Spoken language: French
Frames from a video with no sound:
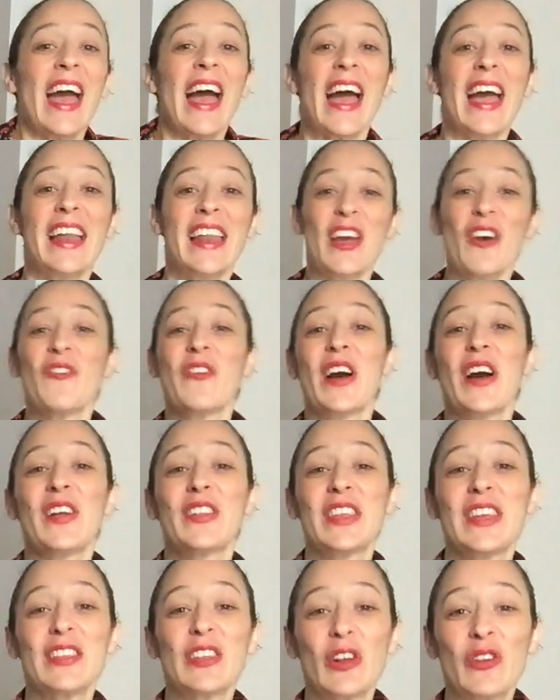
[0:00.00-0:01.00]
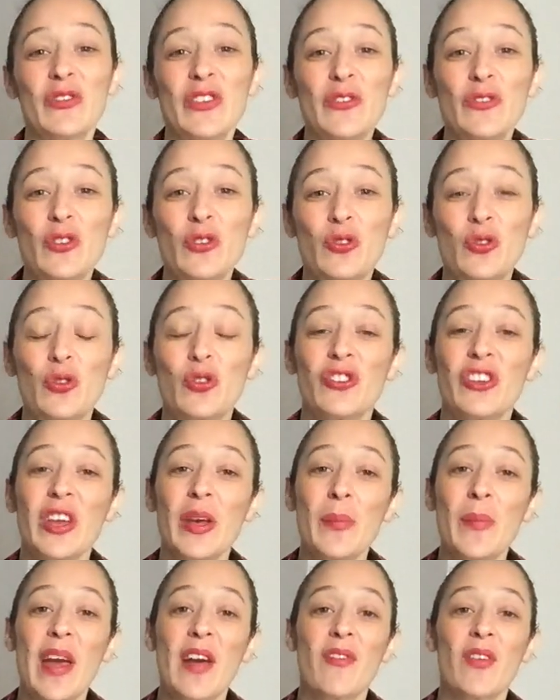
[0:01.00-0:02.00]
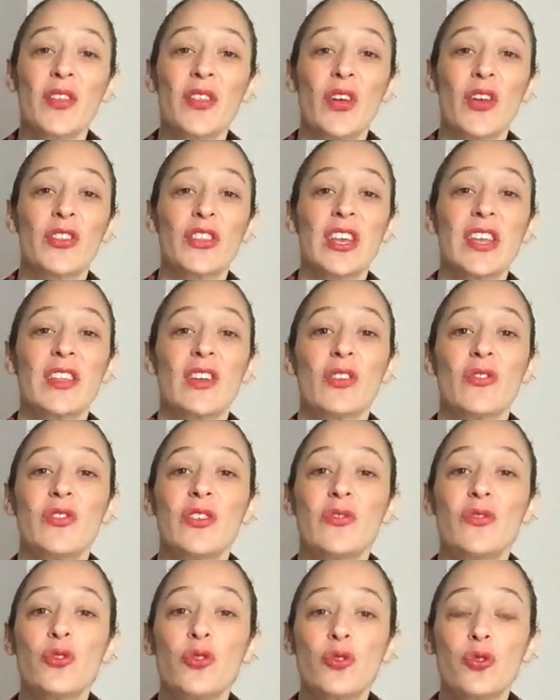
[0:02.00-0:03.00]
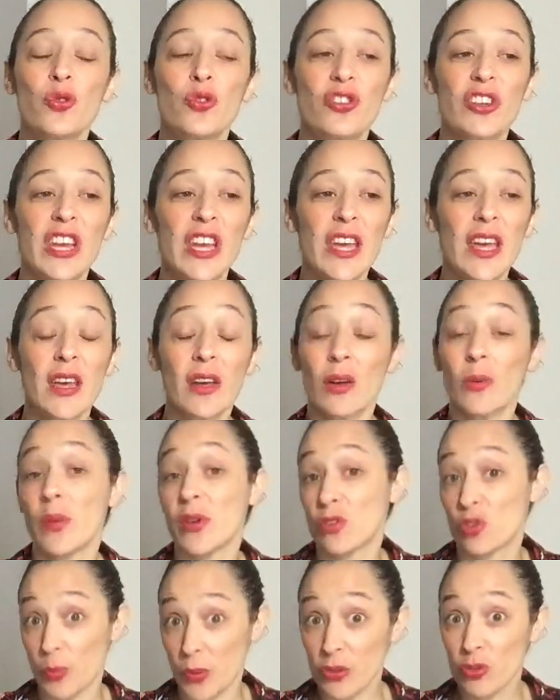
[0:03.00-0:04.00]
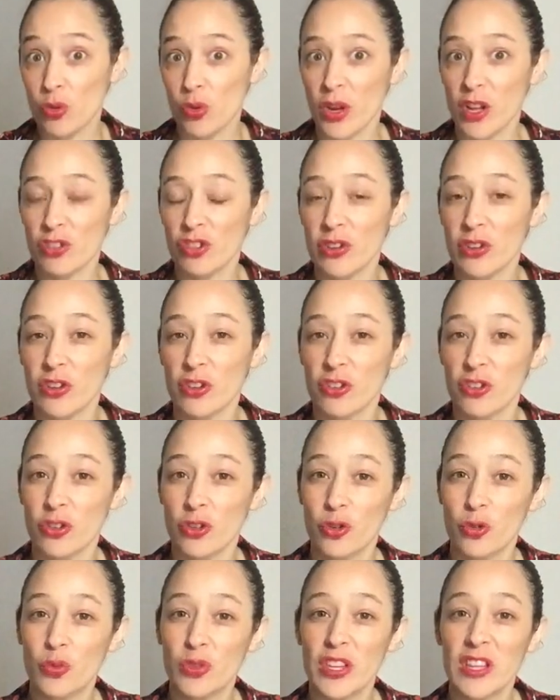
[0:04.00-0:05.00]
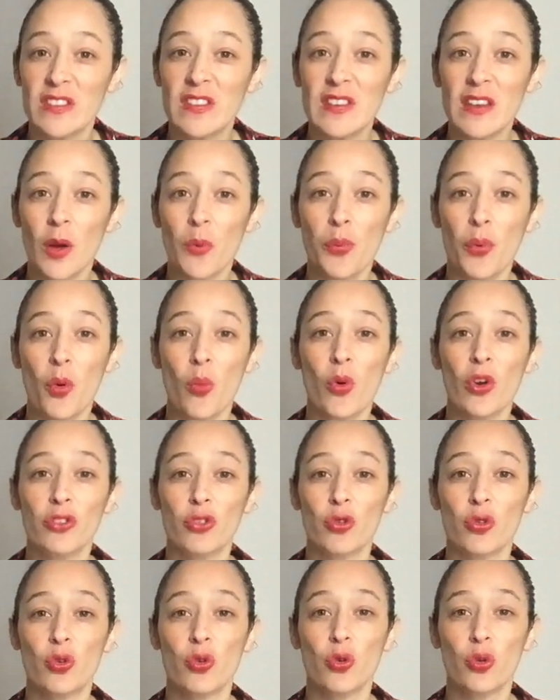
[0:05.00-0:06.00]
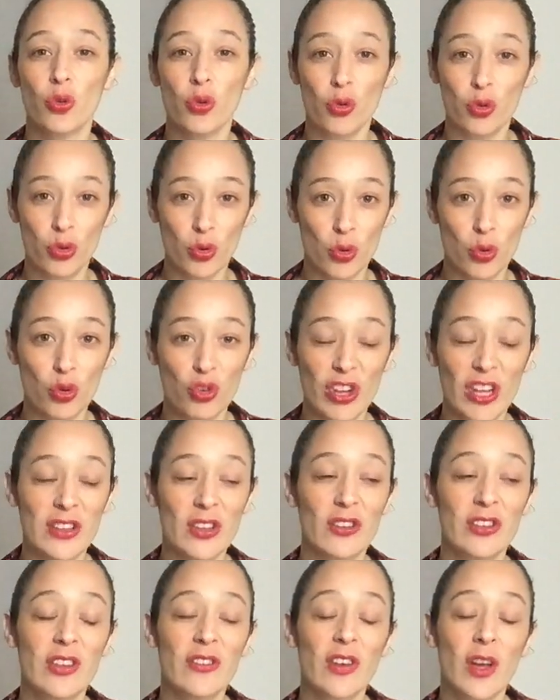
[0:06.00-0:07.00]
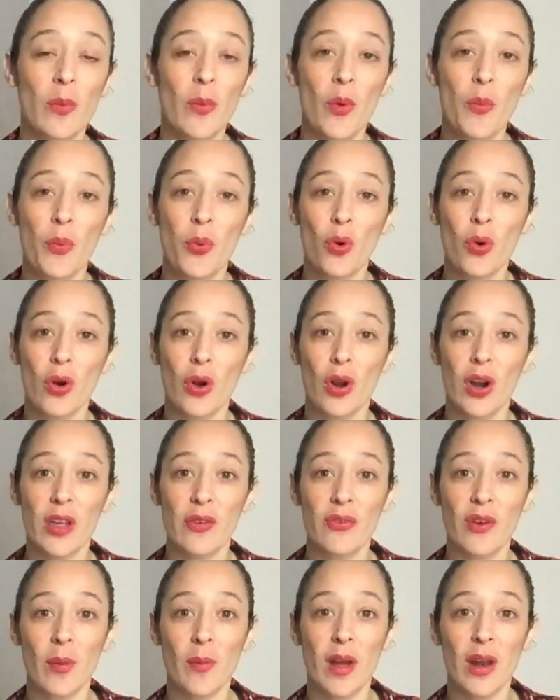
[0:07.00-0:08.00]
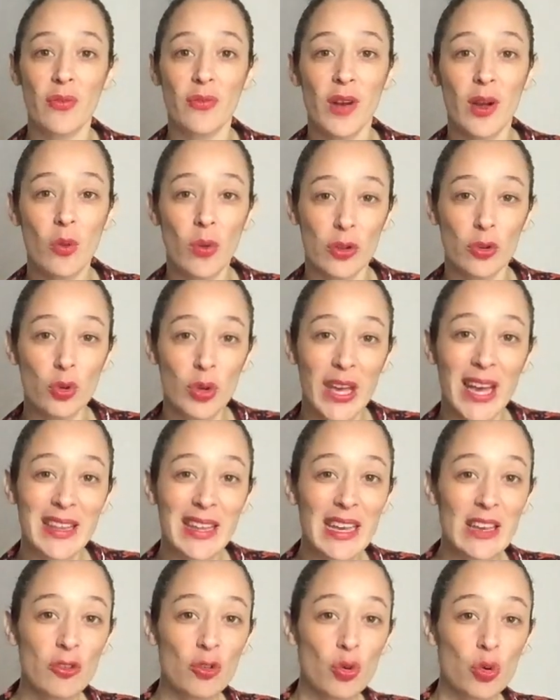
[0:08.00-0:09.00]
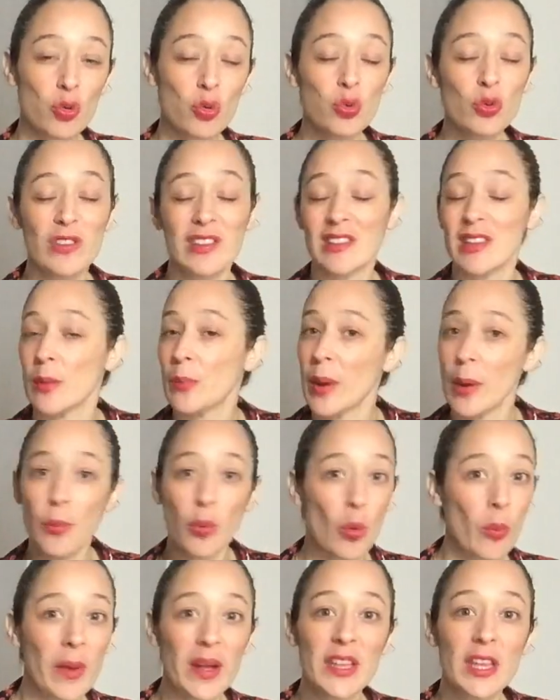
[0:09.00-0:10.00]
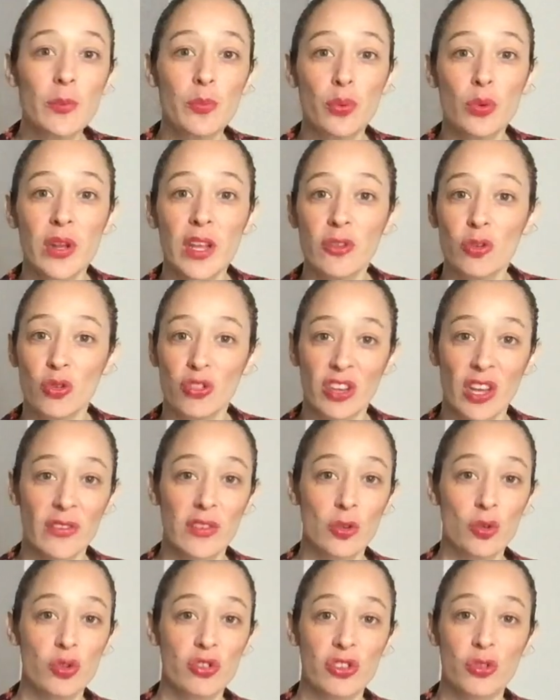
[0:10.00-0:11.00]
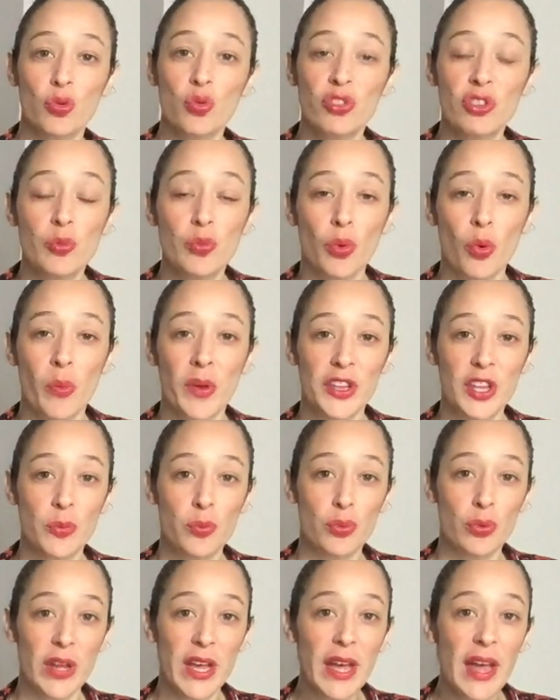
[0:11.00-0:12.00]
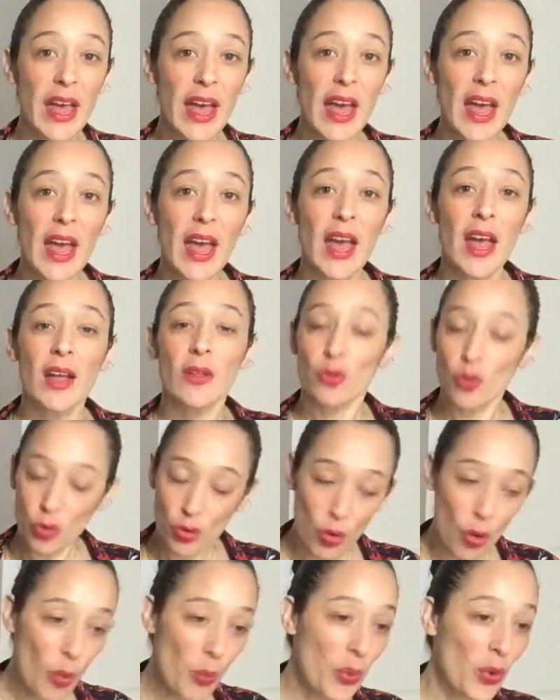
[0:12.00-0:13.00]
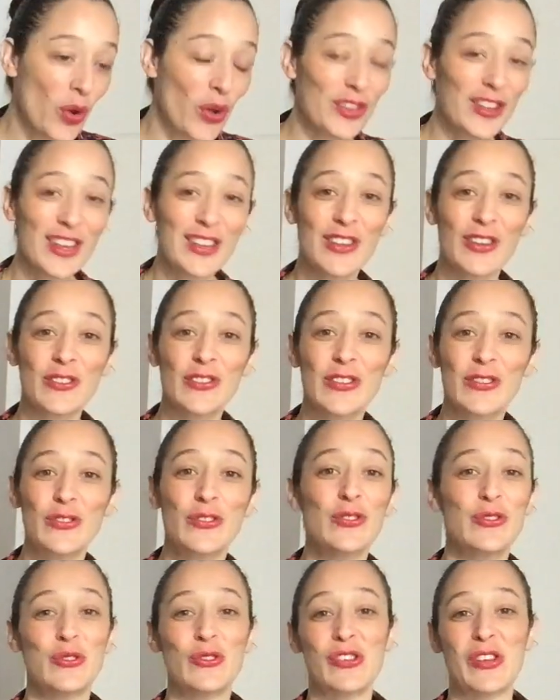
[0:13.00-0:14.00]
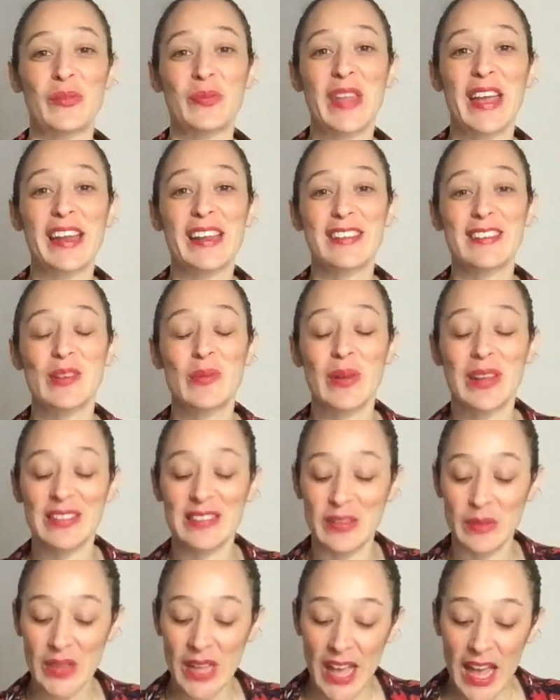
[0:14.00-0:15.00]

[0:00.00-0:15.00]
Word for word: Allez, on va rentrer dans le vif du sujet, mais avant de rentrer dans le vif du sujet, euh, ben, je pense que là, je vous ai dit, pour moi, ce que, ce que j'attendais vraiment pour euh, les femmes alpha, quoi, de cadrer surtout que ce n'était pas pour manipuler, se servir de ces outils pour manipuler, donc on peut rentrer dans le vif du sujet. Allez, c'est parti.